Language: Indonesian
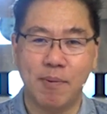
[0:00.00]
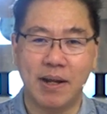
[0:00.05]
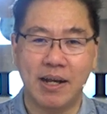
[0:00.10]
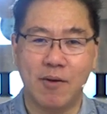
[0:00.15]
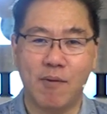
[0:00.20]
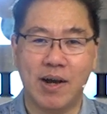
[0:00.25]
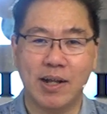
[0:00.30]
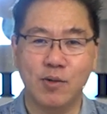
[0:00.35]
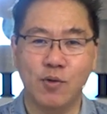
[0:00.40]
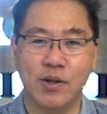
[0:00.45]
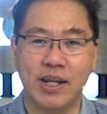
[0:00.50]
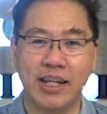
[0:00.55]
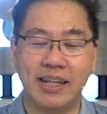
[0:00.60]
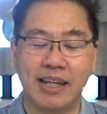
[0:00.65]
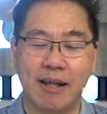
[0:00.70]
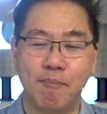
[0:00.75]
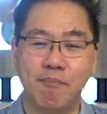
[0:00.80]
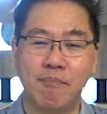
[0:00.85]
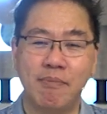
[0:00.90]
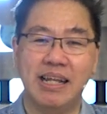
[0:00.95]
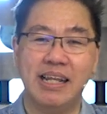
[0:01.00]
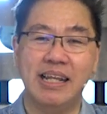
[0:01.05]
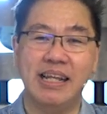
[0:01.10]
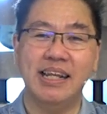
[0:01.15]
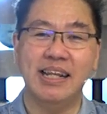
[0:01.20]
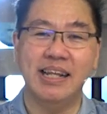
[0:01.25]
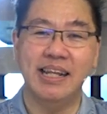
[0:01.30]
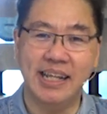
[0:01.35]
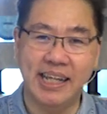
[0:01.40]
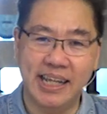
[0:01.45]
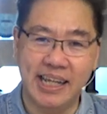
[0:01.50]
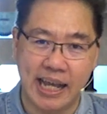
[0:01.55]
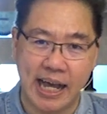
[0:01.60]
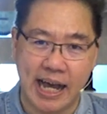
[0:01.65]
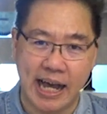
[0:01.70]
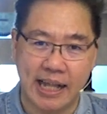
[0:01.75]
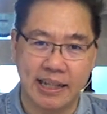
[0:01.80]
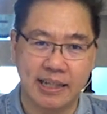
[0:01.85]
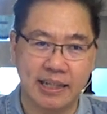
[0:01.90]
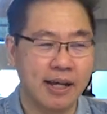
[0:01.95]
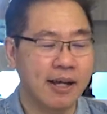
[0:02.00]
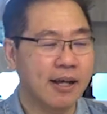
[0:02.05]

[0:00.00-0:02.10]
pada waktu kita melihat